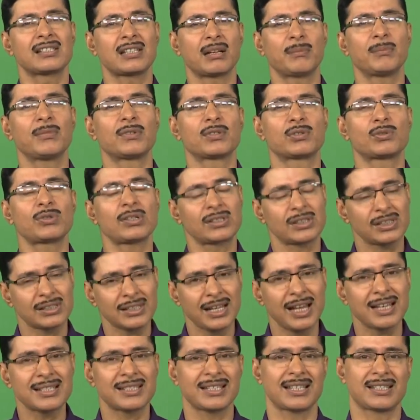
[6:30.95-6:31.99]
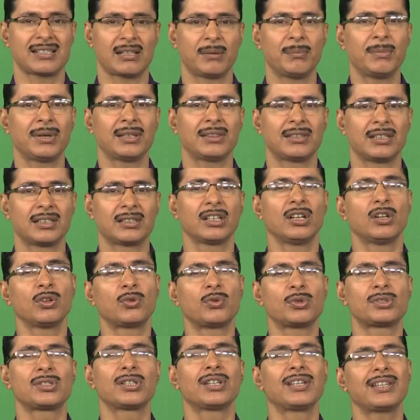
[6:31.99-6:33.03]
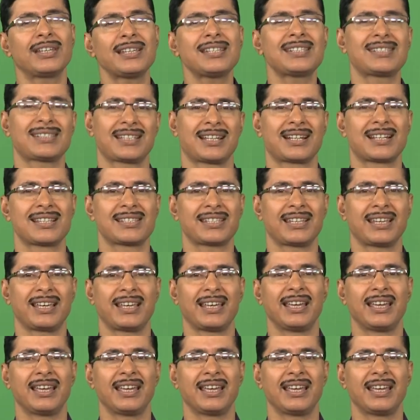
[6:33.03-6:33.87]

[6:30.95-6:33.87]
स्वच्छता से संबंधित कुछ इस तरह से